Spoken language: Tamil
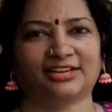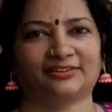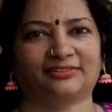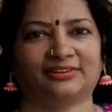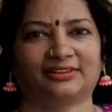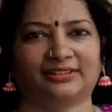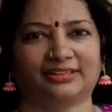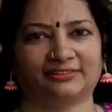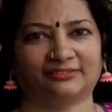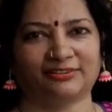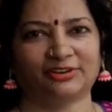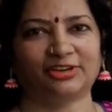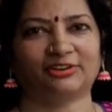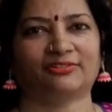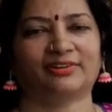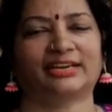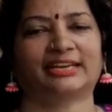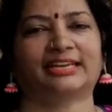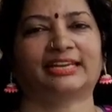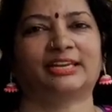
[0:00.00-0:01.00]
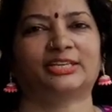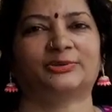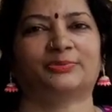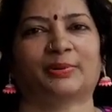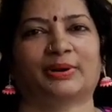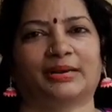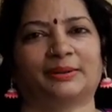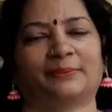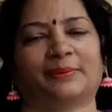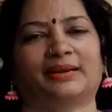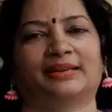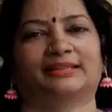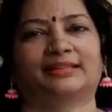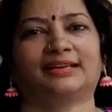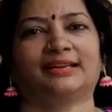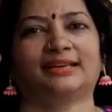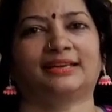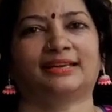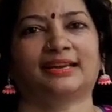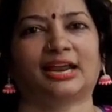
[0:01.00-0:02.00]
நீங்கள் இந்த வீடியோவை என்கரேஜ் பண்ண பண்ண
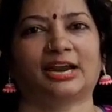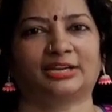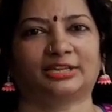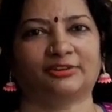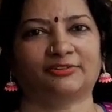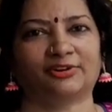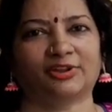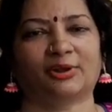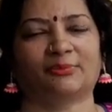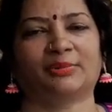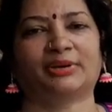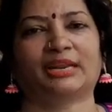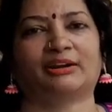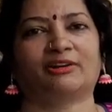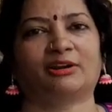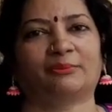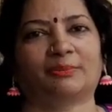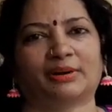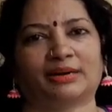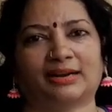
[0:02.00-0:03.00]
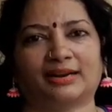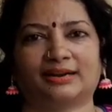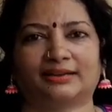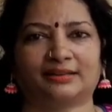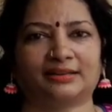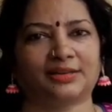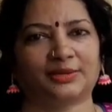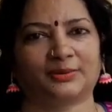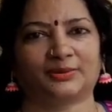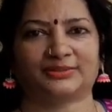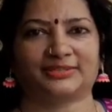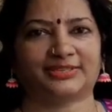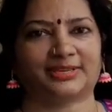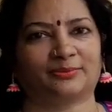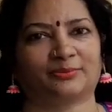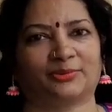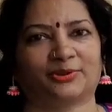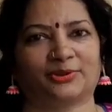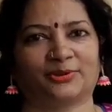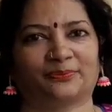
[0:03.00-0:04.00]
தான் நான் அடுத்த வீடியோ எப்படி டெவலப் பண்ணலான்றதை நான் யோசிக்க
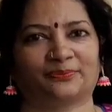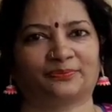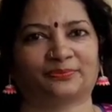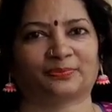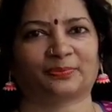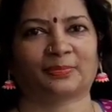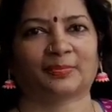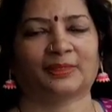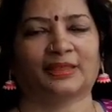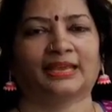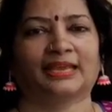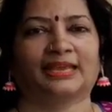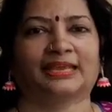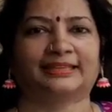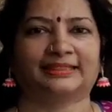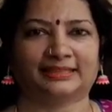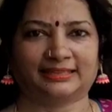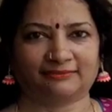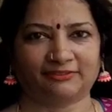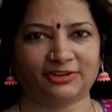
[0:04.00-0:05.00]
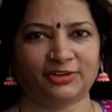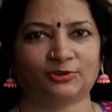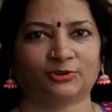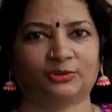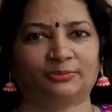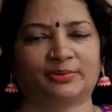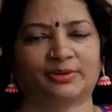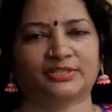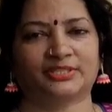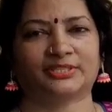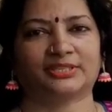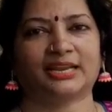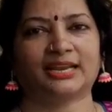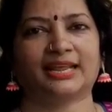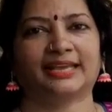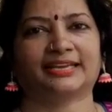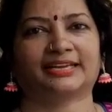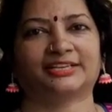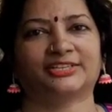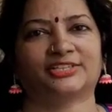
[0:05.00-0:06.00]
முடியும் இந்த வீடியோ உங்களுக்கு பிடிச்சதுன்னா
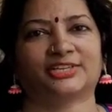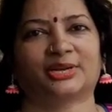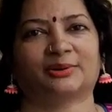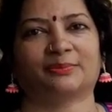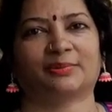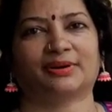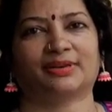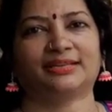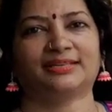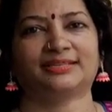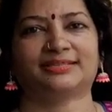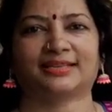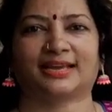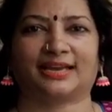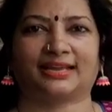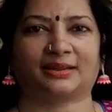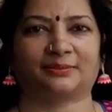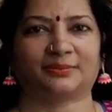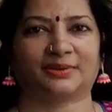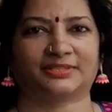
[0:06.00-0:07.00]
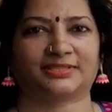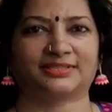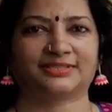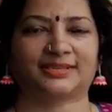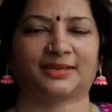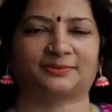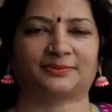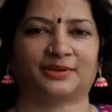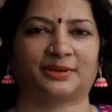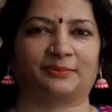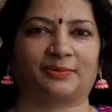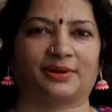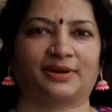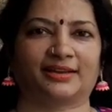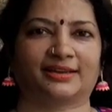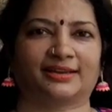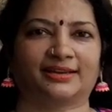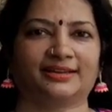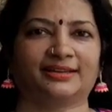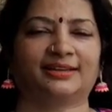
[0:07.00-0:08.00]
லைக் அண்ட் ஷேர் பண்ணி சாய்ராம் கிச்சன் சப்ஸ்கிரைப்
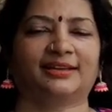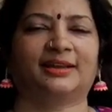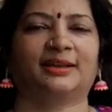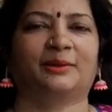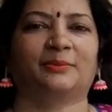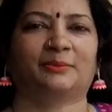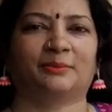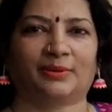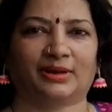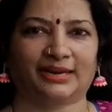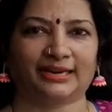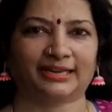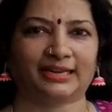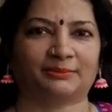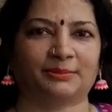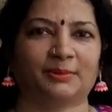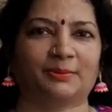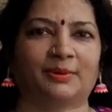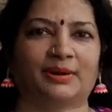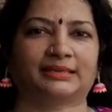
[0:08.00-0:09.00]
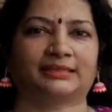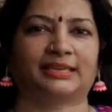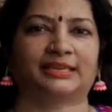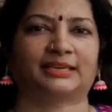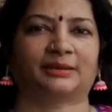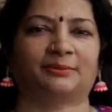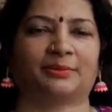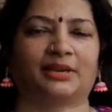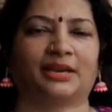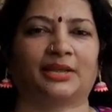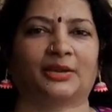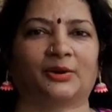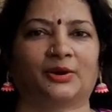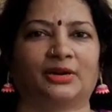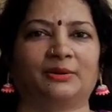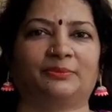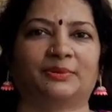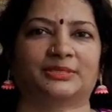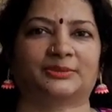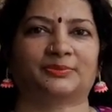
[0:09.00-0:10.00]
பண்ணிடுங்க மறக்காமல் பக்கத்தில் இருக்க பெல்
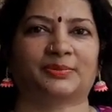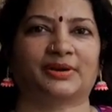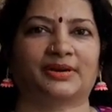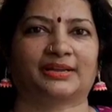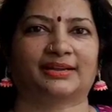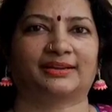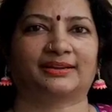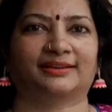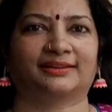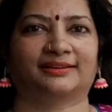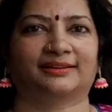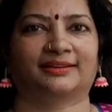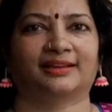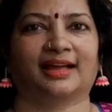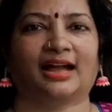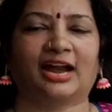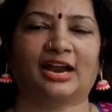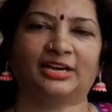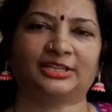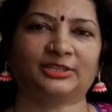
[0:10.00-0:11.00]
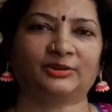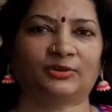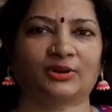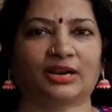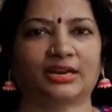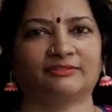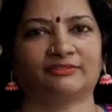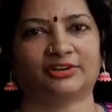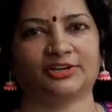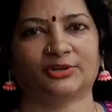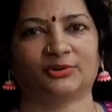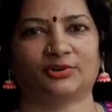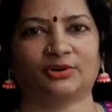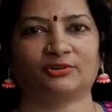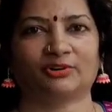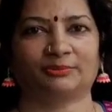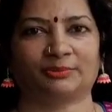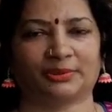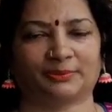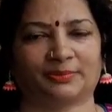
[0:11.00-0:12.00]
ஐக்கானை ப்ரெஸ் பண்ணிடுங்க அடுத்த ஒரு நல்ல வீடியோவோட
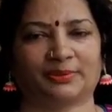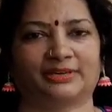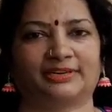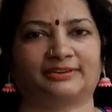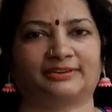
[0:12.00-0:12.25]
உங்களை மீட்